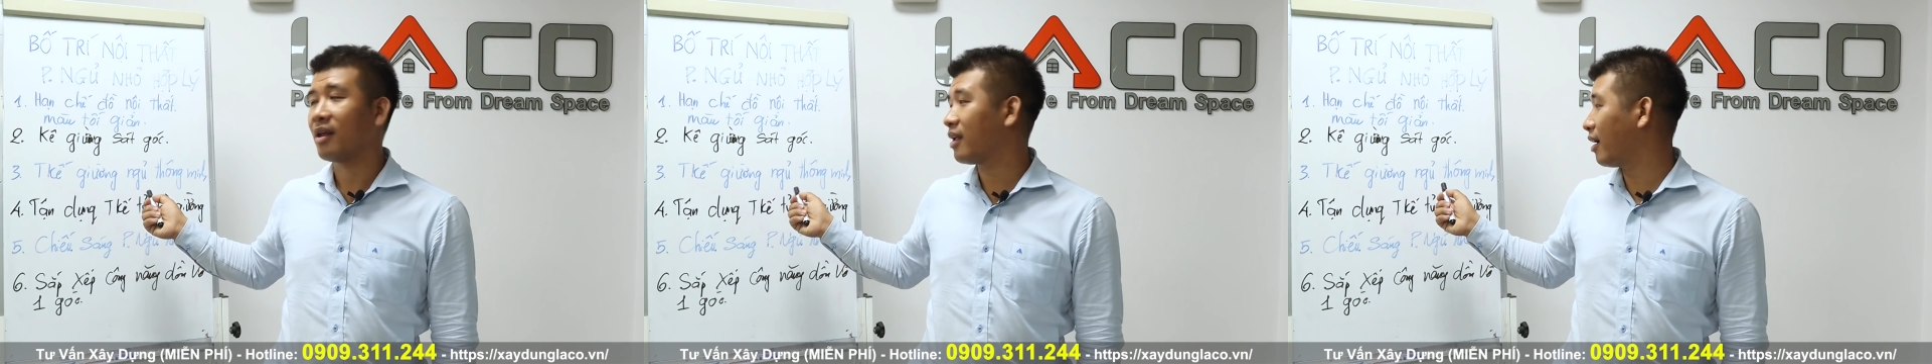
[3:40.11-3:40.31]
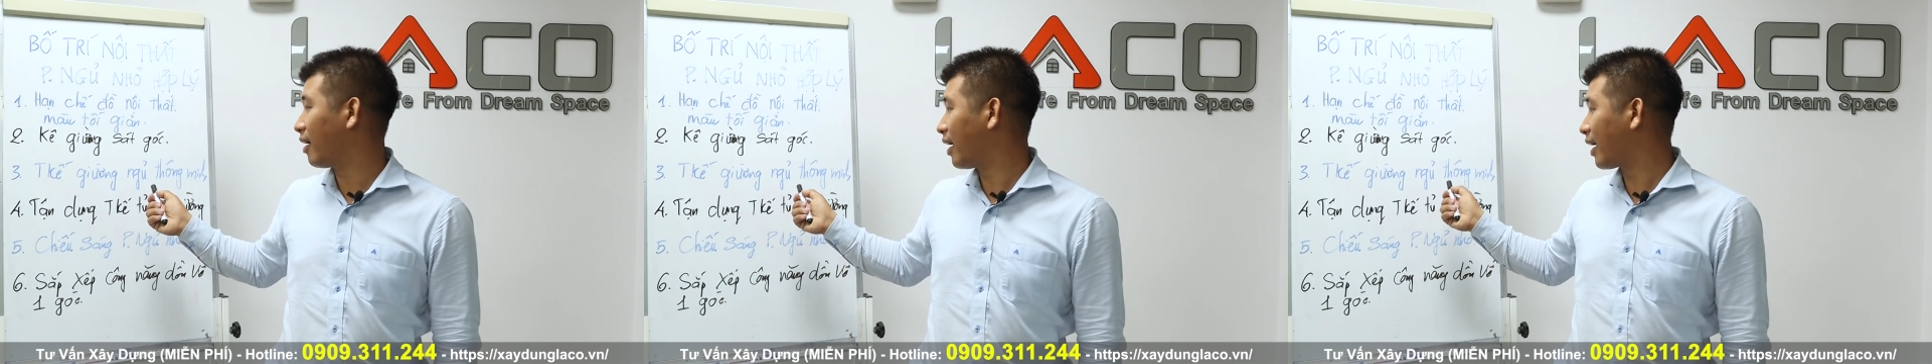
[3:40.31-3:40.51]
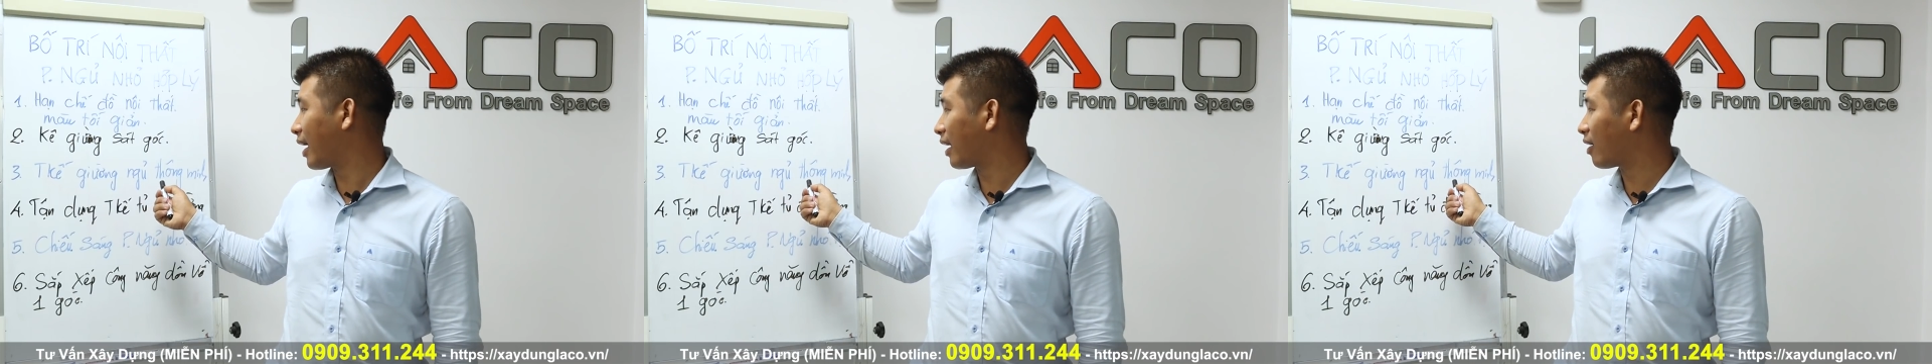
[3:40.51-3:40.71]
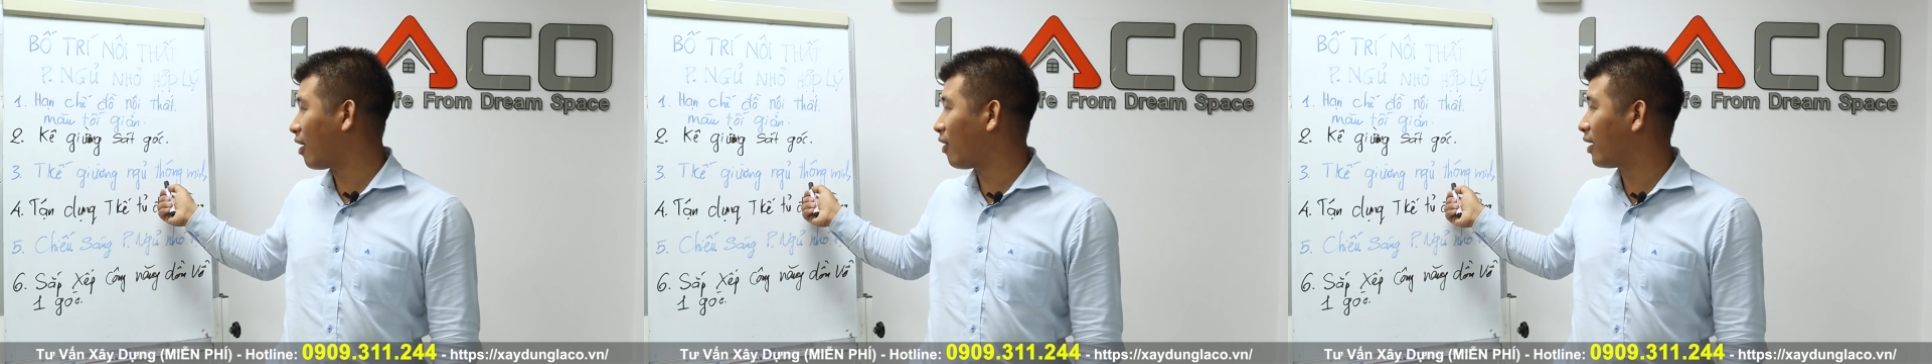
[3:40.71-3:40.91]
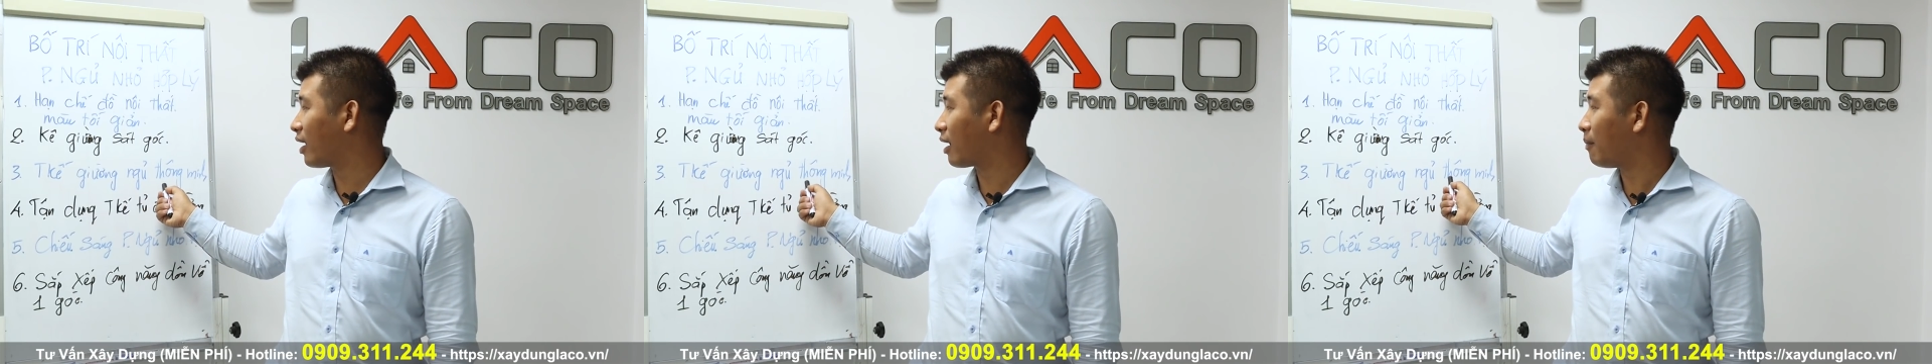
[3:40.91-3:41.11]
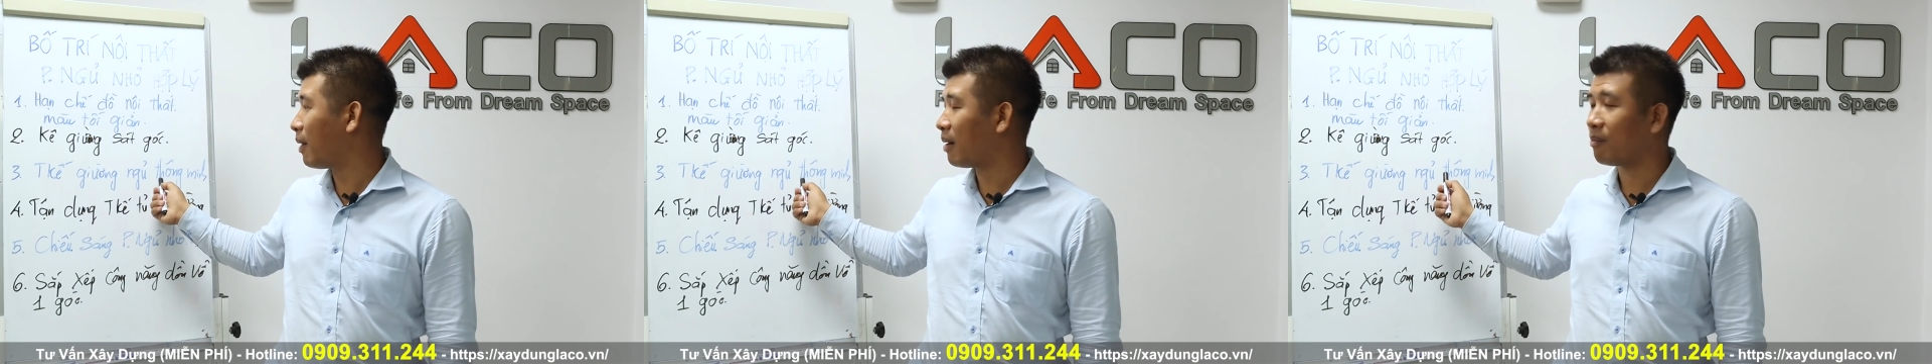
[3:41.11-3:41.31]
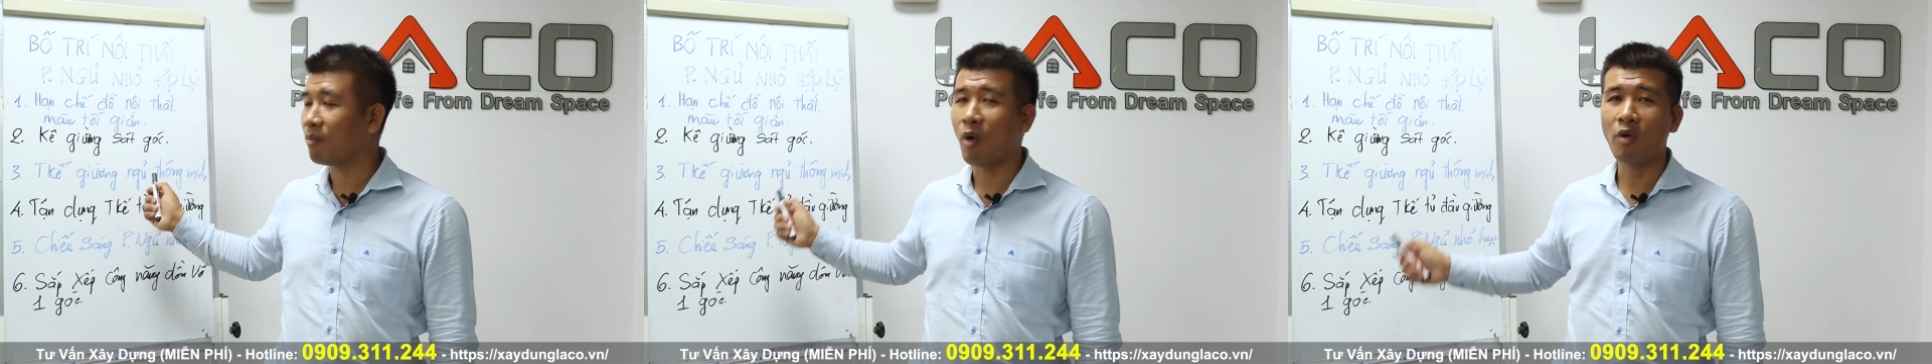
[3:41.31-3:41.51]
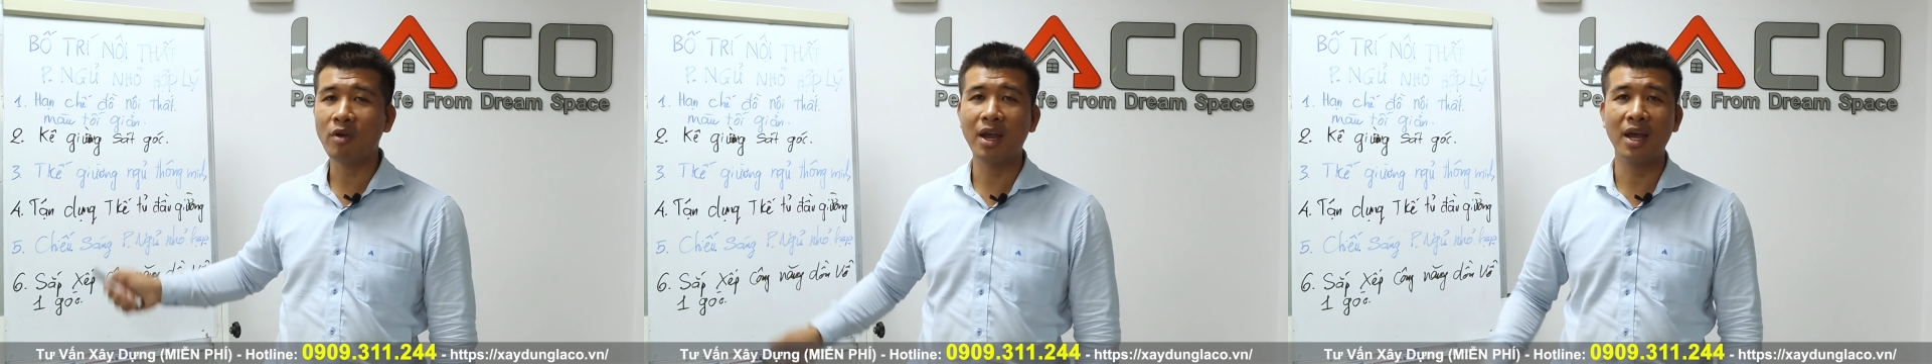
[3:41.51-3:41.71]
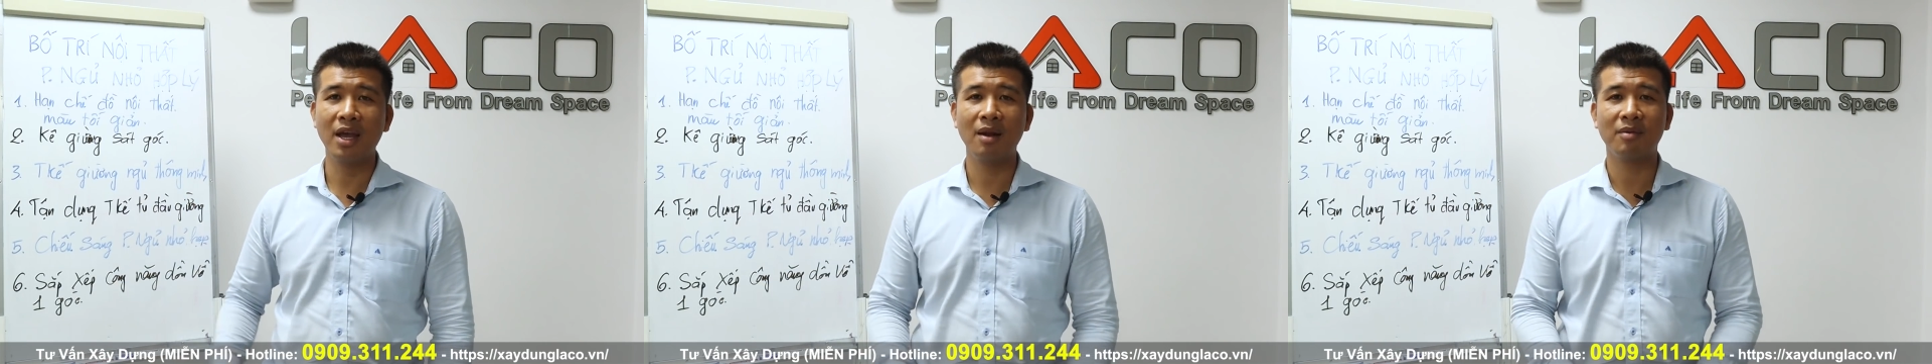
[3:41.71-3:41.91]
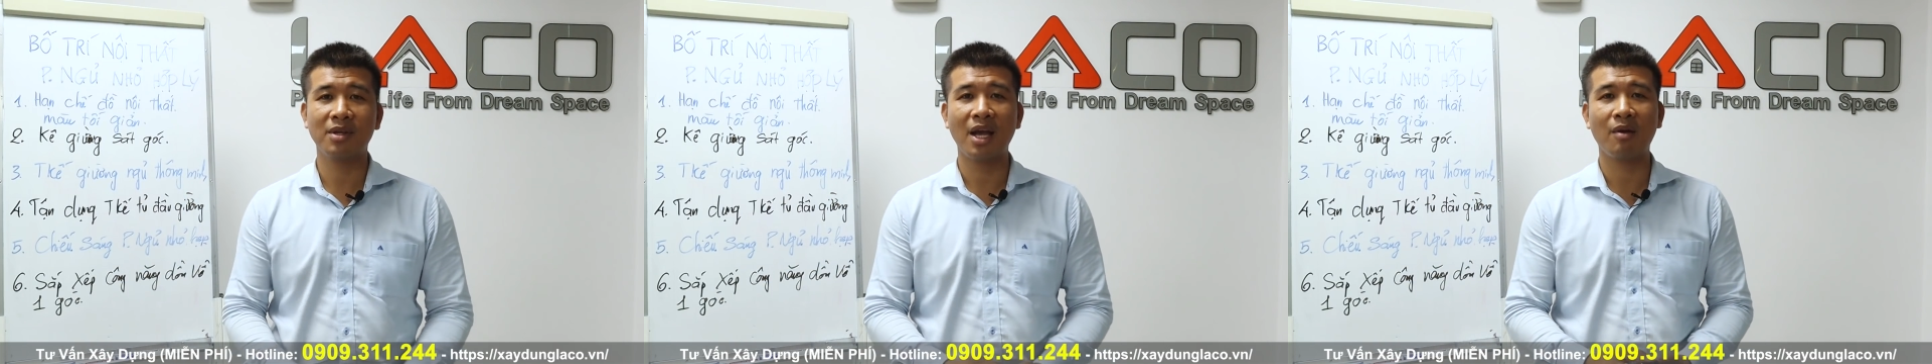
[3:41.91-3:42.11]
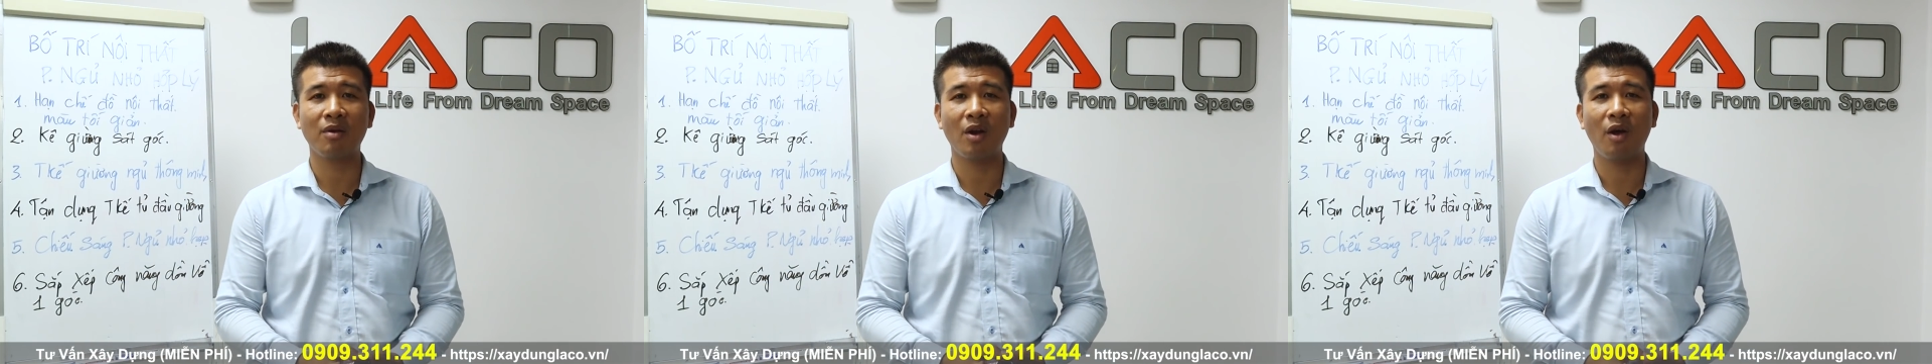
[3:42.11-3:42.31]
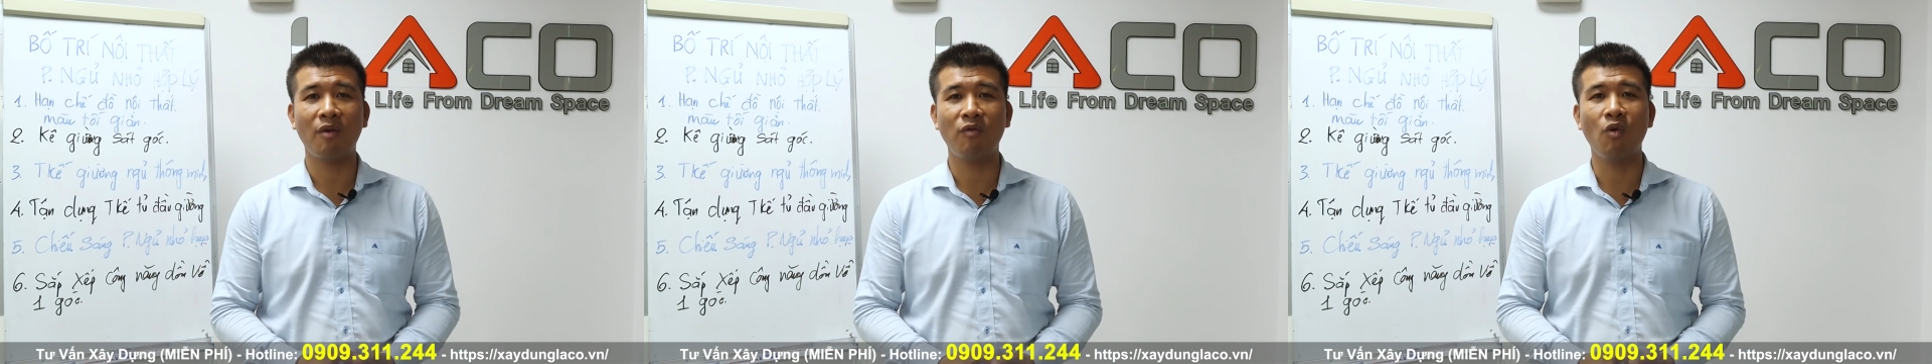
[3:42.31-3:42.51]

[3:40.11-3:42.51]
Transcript: những cái cách đó để các bạn bố trí làm sao cho nó